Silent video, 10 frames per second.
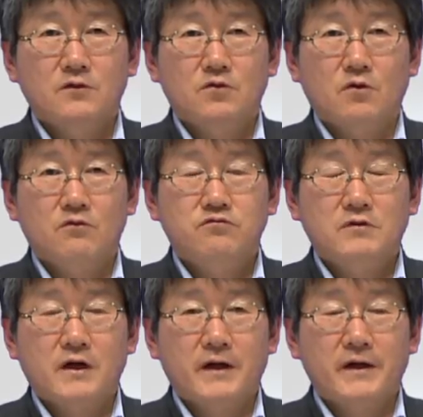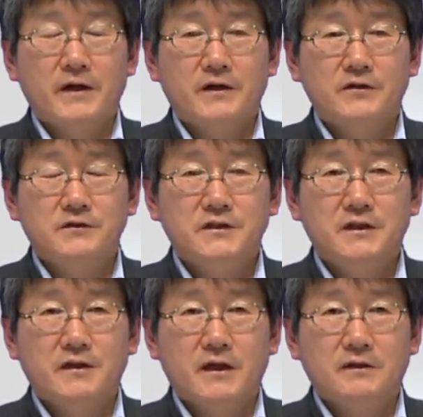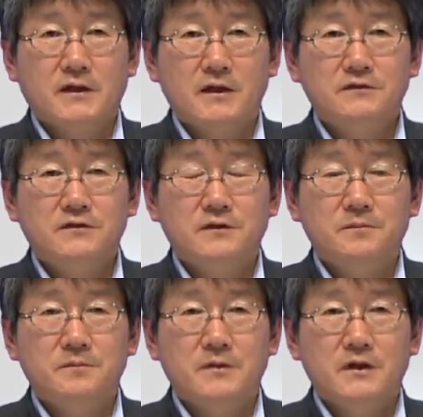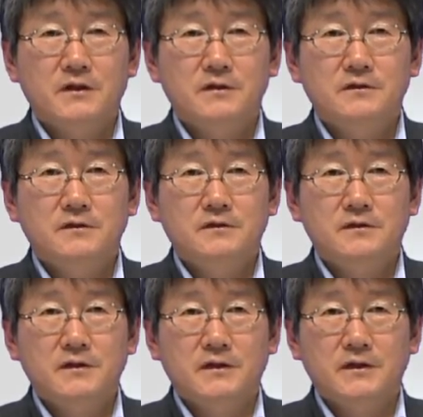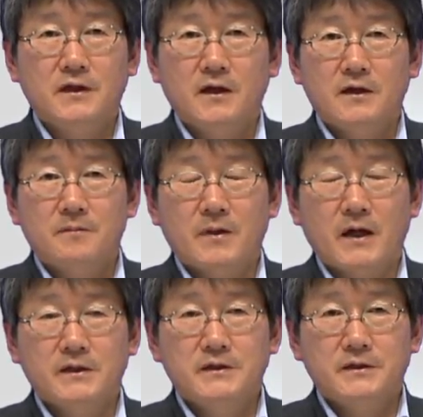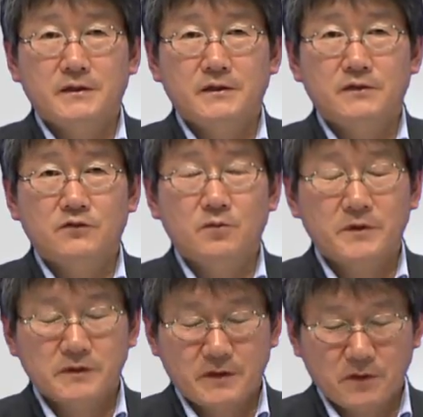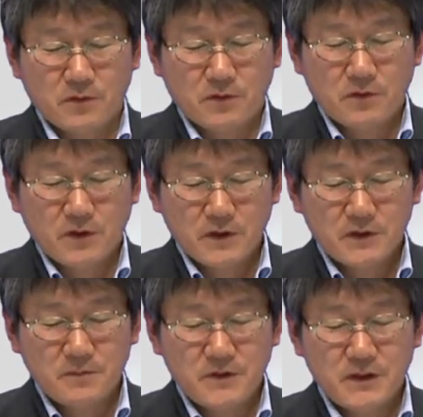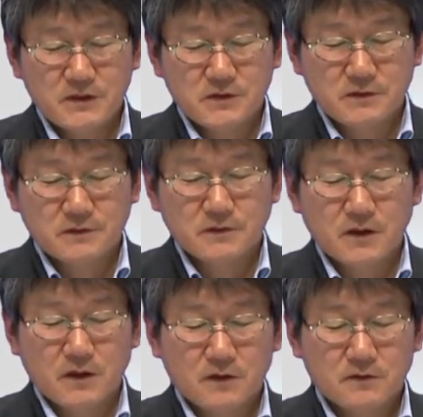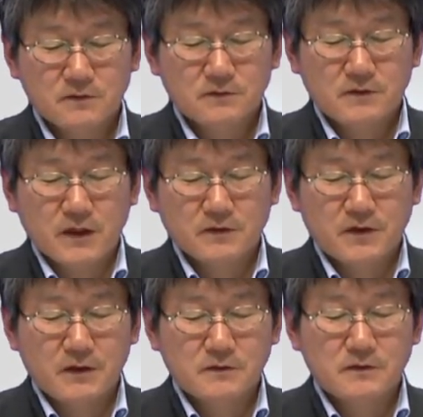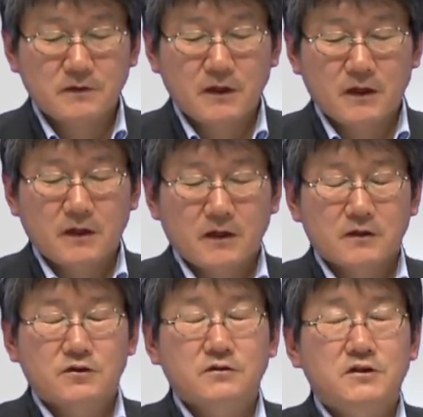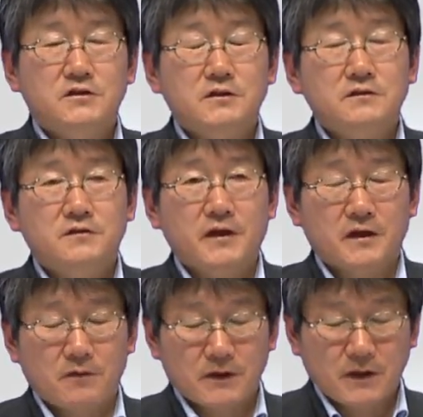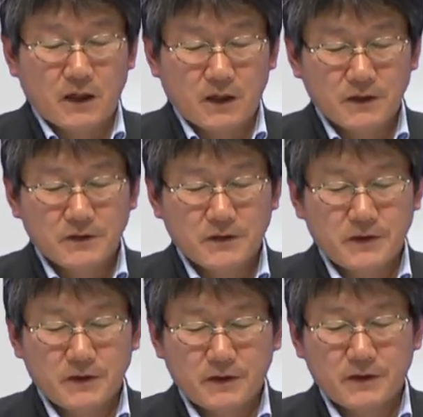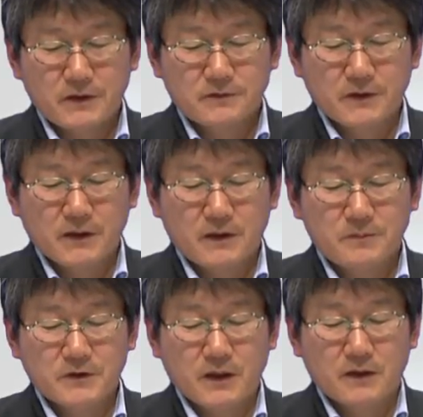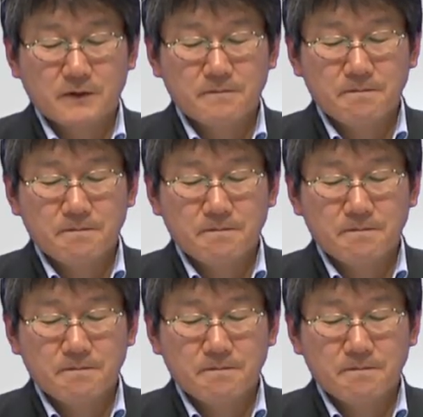또 국가의 경제에 대한 간섭 이런 것들이 많이 소멸되고 희미해지는 그런 상태를 정치적 세계화다 이렇게 생각합니다.